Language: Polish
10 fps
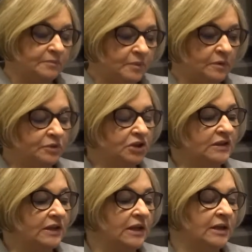y, przy
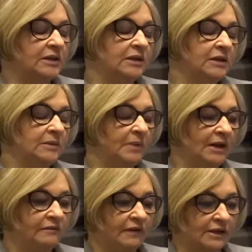cenie y,
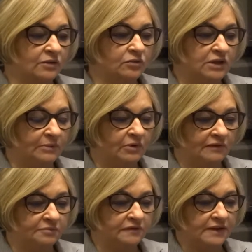paliwa, która była
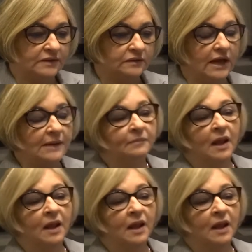wprowadzona,